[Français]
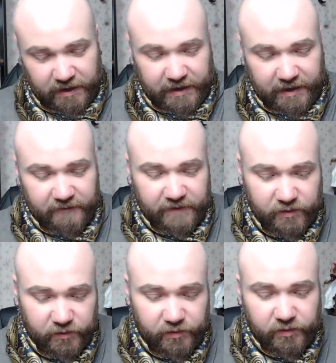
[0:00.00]
La
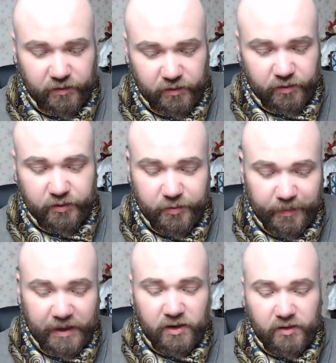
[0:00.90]
22, une
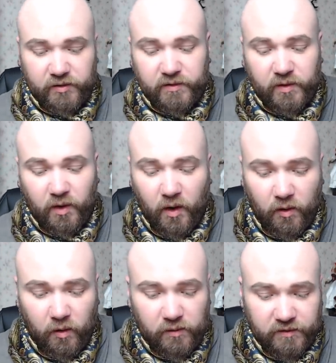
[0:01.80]
période de
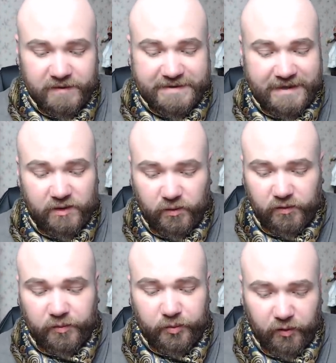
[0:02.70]
rencontre
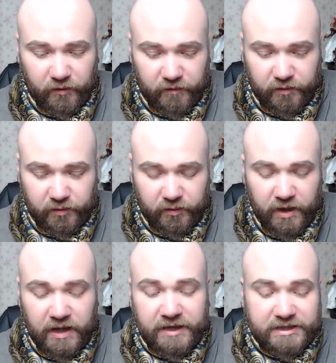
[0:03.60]
s'annonce pour vous.
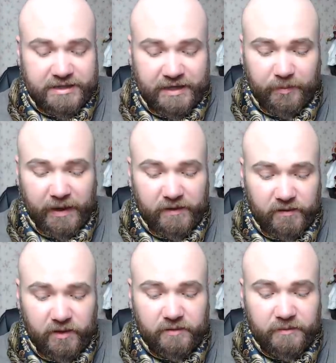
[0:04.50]
Chaque
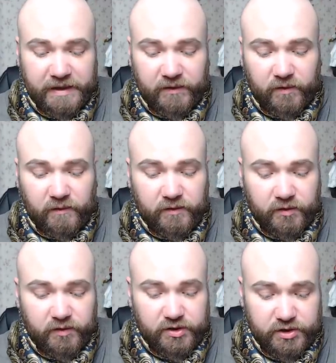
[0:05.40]
personne mise sur
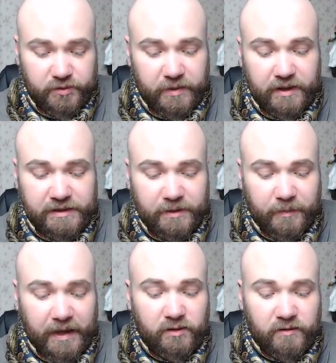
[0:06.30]
votre chemin n'est
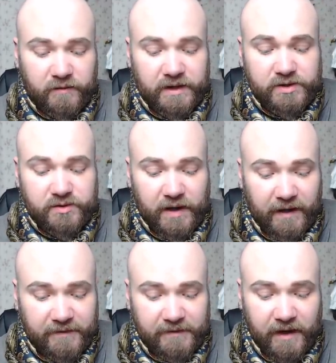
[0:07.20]
pas le fait du
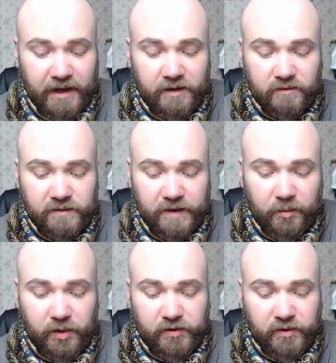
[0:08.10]
hasard et vous
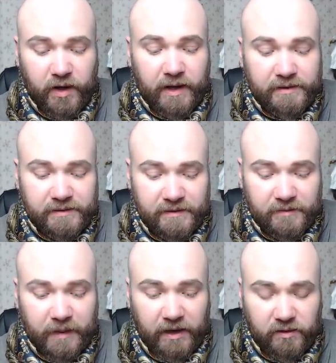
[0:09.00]
apportera une
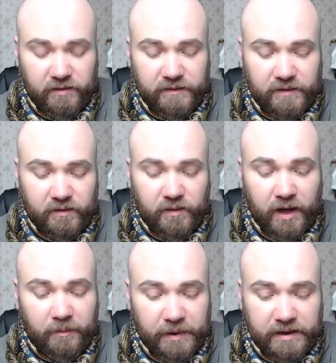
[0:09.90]
expérience qui
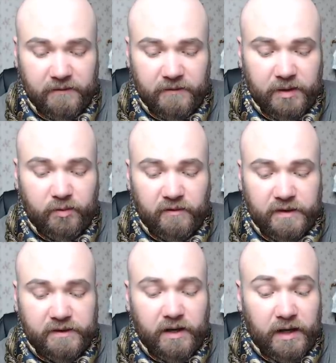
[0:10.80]
sera bénéfique pour
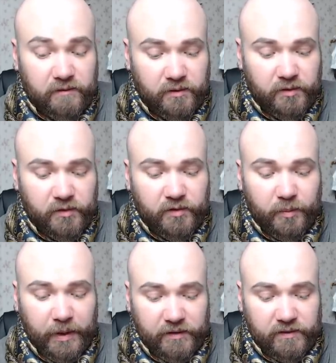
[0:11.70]
votre évolution
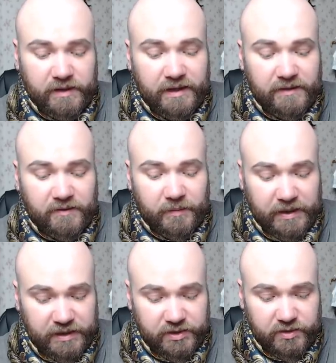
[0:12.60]
personnelle et
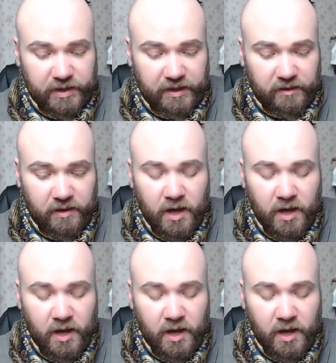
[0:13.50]
spirituelle.